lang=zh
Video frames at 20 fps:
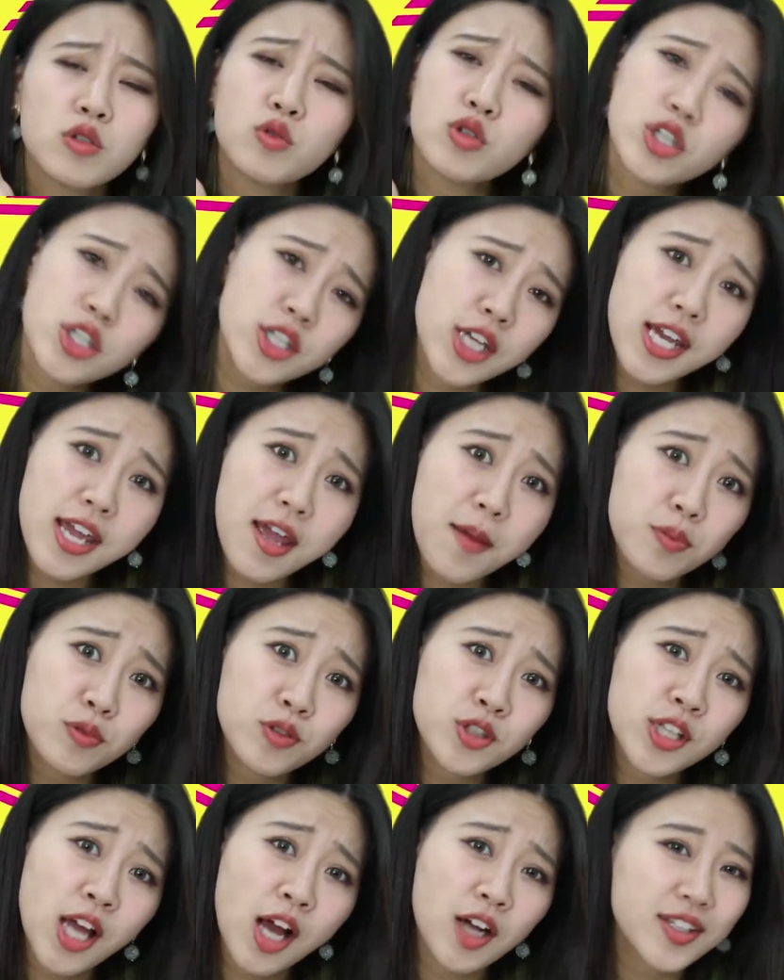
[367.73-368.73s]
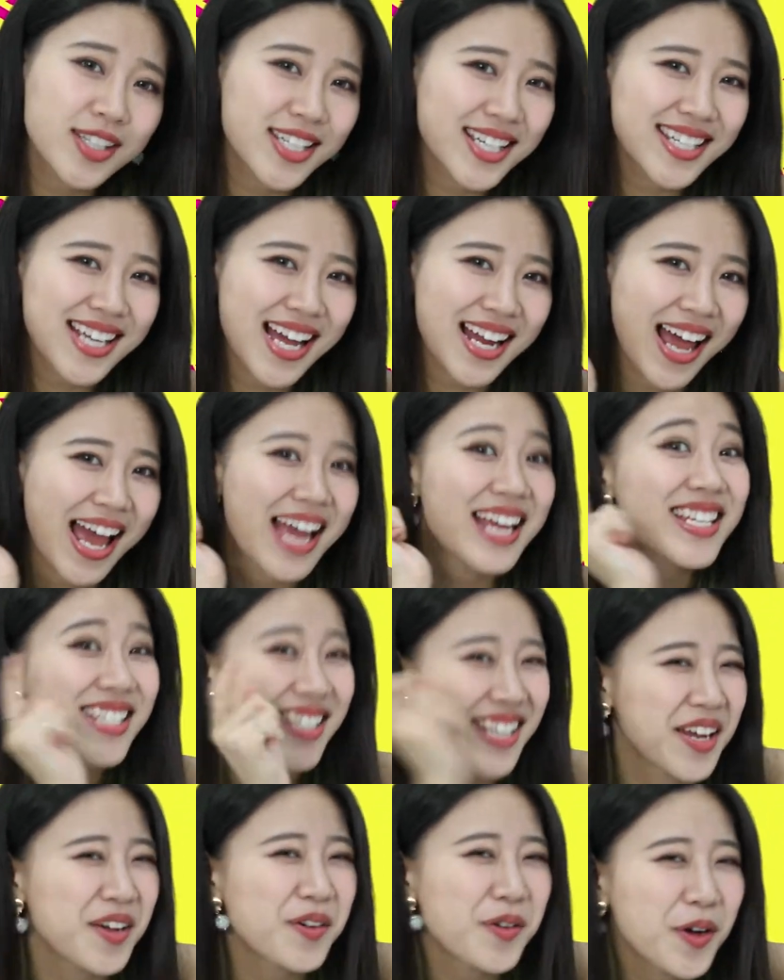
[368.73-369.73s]
因为谁也不知道接下来
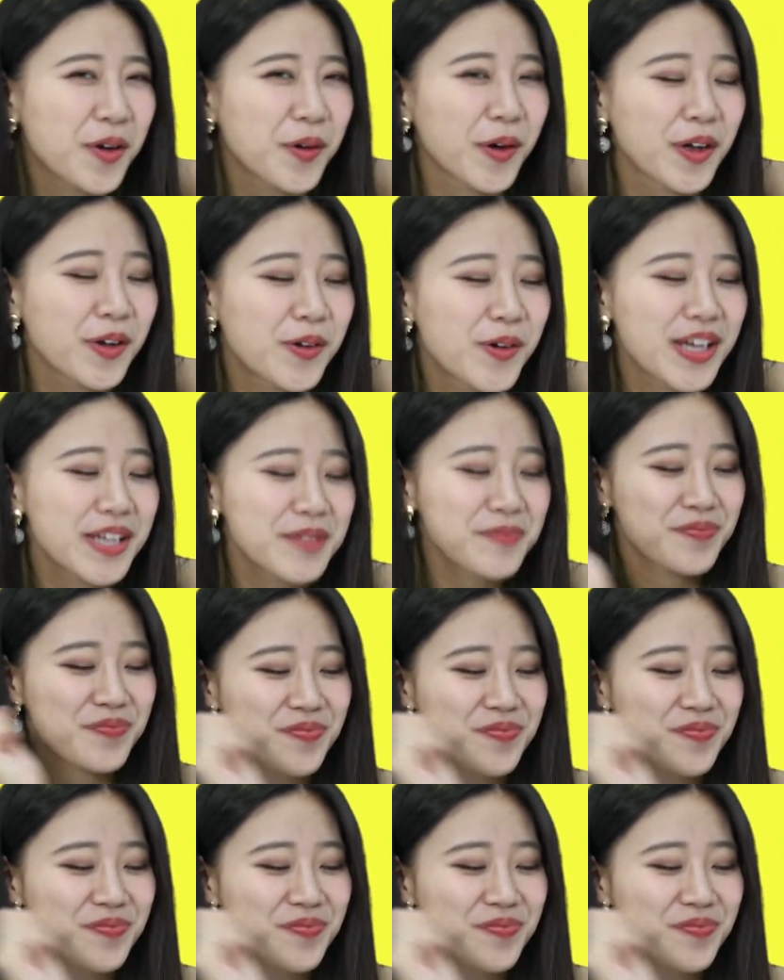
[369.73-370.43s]
谁会回归。